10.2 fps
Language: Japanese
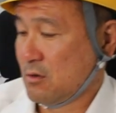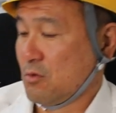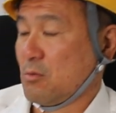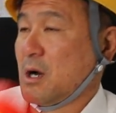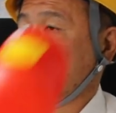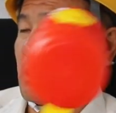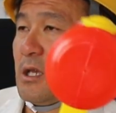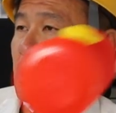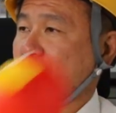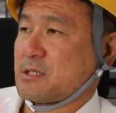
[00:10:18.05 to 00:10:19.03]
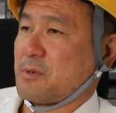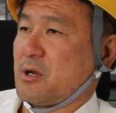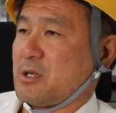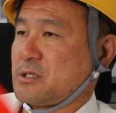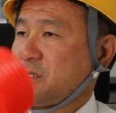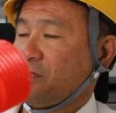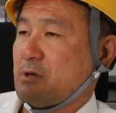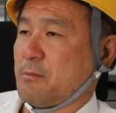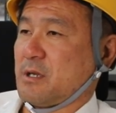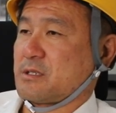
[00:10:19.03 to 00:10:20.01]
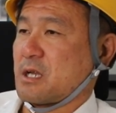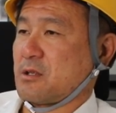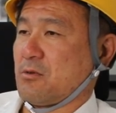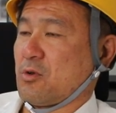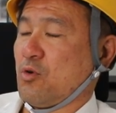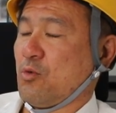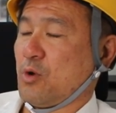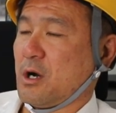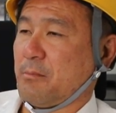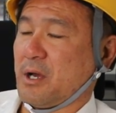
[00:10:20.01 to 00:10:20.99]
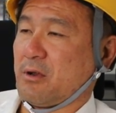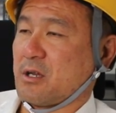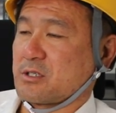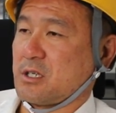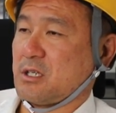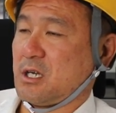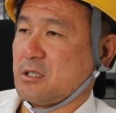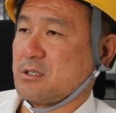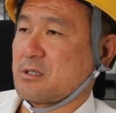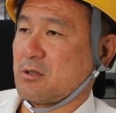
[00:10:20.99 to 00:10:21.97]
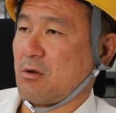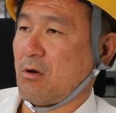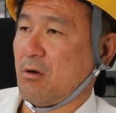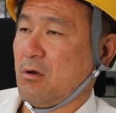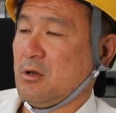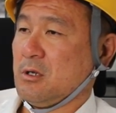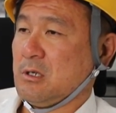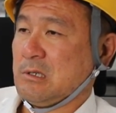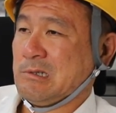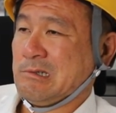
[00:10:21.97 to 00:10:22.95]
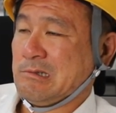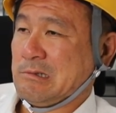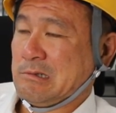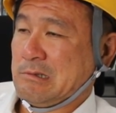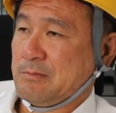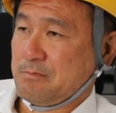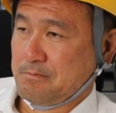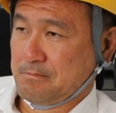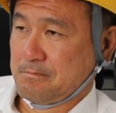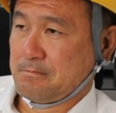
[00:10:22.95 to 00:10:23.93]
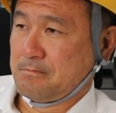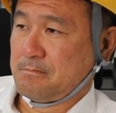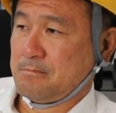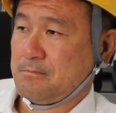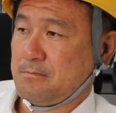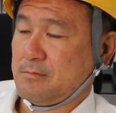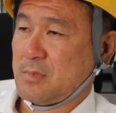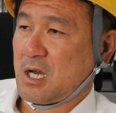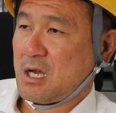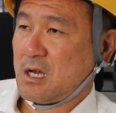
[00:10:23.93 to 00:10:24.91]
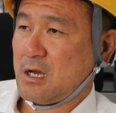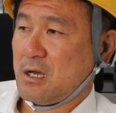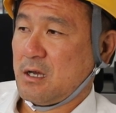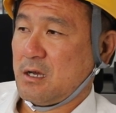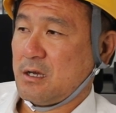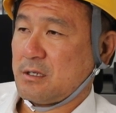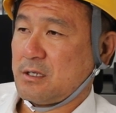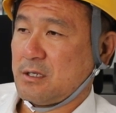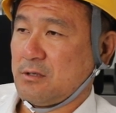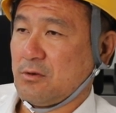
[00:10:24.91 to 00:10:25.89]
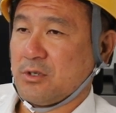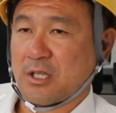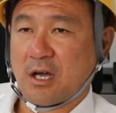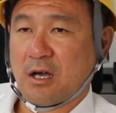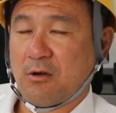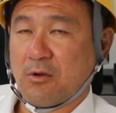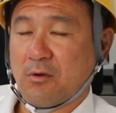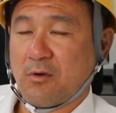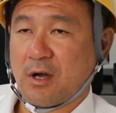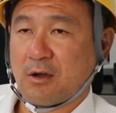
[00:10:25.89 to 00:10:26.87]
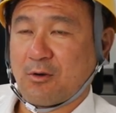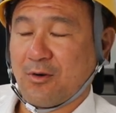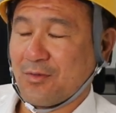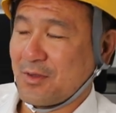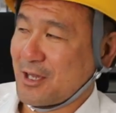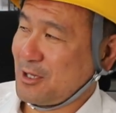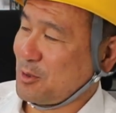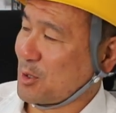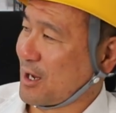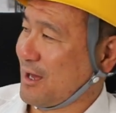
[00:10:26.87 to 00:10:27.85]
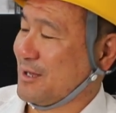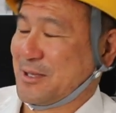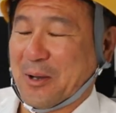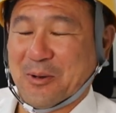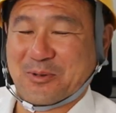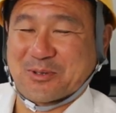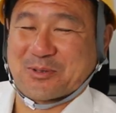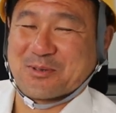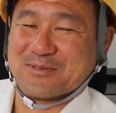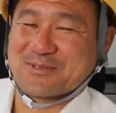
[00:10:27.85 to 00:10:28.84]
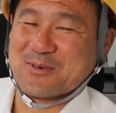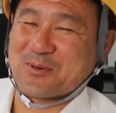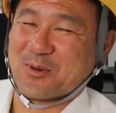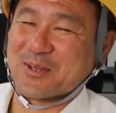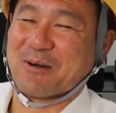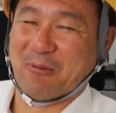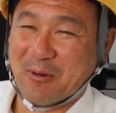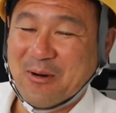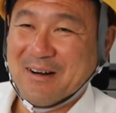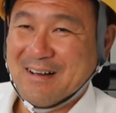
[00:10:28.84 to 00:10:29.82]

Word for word: まあまあいいや足場の話はまあさておき訪問販売の話だであれですけどうんまあひどいな俺はこんだけひどいかなって本当想像を超えたも